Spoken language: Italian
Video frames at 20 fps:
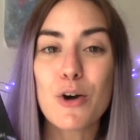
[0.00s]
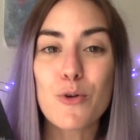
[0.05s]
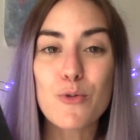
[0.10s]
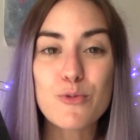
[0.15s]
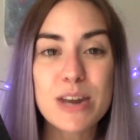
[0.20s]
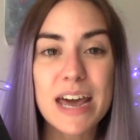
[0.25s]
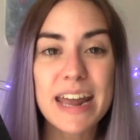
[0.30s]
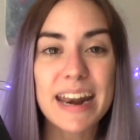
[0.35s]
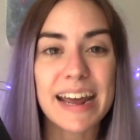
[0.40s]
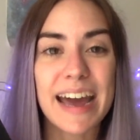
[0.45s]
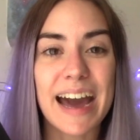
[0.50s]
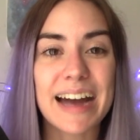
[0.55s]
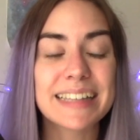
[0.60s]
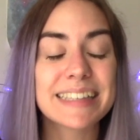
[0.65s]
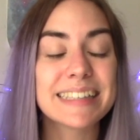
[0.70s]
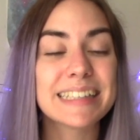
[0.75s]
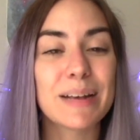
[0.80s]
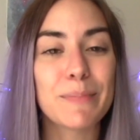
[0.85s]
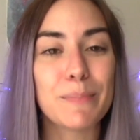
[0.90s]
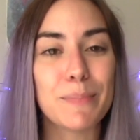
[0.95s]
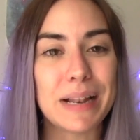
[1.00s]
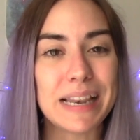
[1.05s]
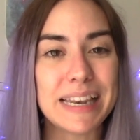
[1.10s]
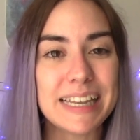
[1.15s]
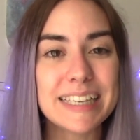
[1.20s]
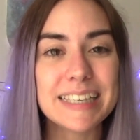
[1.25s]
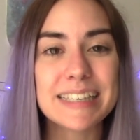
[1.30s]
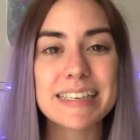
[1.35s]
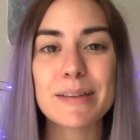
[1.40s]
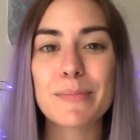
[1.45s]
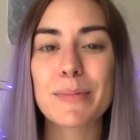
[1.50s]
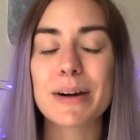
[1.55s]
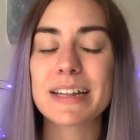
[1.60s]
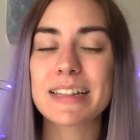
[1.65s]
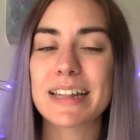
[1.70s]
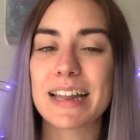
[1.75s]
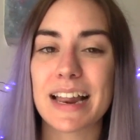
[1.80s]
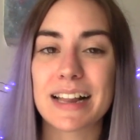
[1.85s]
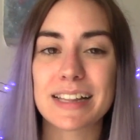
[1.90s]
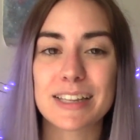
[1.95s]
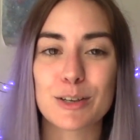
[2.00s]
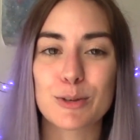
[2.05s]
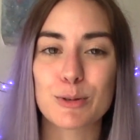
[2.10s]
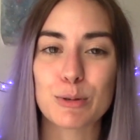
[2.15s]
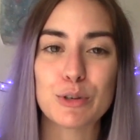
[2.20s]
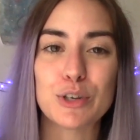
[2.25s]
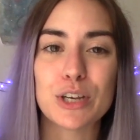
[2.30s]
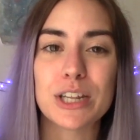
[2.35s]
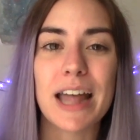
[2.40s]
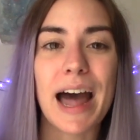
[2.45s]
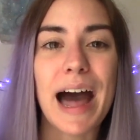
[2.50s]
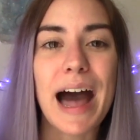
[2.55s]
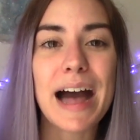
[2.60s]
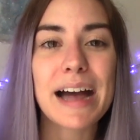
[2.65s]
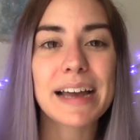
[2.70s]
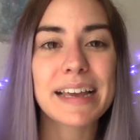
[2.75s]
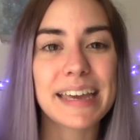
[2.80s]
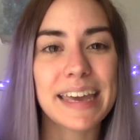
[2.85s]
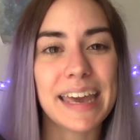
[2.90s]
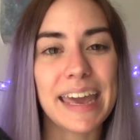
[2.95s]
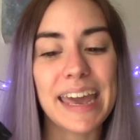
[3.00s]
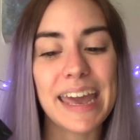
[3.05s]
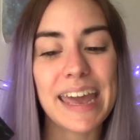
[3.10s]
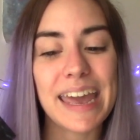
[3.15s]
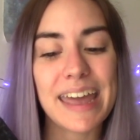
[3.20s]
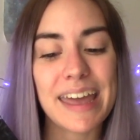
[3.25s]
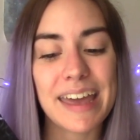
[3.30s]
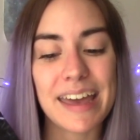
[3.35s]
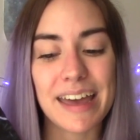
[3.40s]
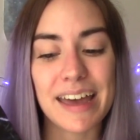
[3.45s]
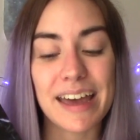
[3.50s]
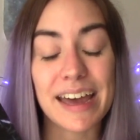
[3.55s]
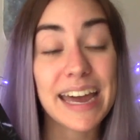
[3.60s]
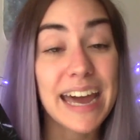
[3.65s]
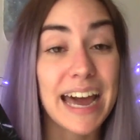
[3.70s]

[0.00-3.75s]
una ragazza bellissima dell'alta società che uh,